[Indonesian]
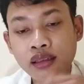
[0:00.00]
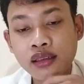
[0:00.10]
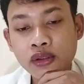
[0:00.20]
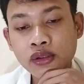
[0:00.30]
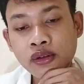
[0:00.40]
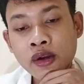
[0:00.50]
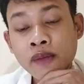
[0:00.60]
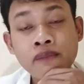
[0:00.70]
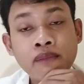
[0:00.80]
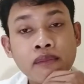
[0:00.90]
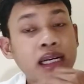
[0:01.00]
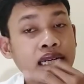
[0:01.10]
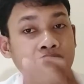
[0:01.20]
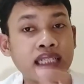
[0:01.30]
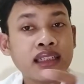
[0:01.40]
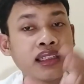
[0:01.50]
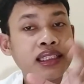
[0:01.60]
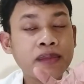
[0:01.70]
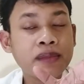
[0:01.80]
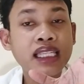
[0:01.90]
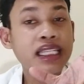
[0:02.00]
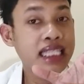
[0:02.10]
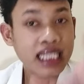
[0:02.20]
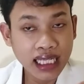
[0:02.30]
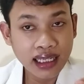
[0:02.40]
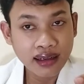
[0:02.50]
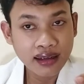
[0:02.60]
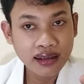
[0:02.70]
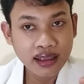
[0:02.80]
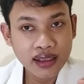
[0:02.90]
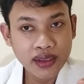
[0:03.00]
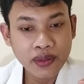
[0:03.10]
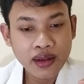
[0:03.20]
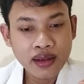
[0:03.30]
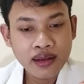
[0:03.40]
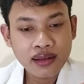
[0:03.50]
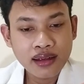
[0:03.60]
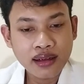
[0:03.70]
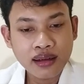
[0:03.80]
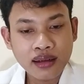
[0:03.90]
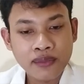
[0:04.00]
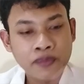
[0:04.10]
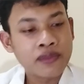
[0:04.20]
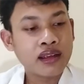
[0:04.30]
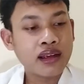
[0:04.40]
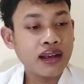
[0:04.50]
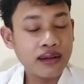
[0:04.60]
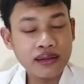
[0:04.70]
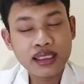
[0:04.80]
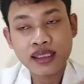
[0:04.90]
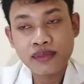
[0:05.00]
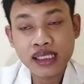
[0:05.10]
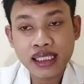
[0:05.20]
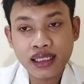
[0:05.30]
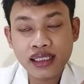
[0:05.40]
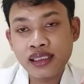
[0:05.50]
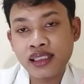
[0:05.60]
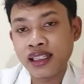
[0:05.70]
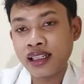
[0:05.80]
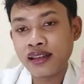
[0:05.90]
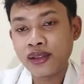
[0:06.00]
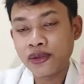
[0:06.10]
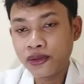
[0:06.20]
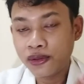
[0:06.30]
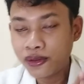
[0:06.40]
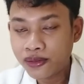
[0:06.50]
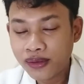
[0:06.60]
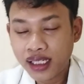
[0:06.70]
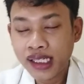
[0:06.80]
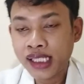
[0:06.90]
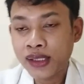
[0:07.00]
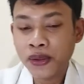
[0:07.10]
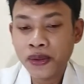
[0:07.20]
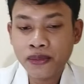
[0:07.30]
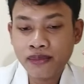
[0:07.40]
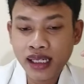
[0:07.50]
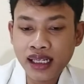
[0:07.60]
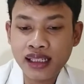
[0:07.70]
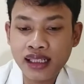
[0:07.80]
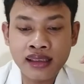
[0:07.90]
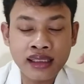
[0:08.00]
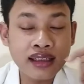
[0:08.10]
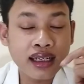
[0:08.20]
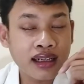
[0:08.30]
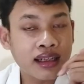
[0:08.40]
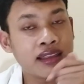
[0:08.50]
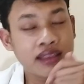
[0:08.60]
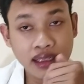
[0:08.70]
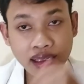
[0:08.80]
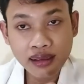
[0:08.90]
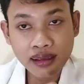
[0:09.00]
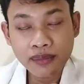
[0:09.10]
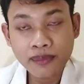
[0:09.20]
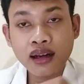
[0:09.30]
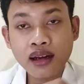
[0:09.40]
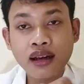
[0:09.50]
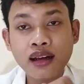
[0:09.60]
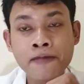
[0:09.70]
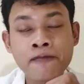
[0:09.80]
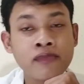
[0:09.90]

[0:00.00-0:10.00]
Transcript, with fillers: yaitu makan lebih sering kayak gitu. Nah, kalau semisalnya dulu Anda itu makan tiga kali sehari, maka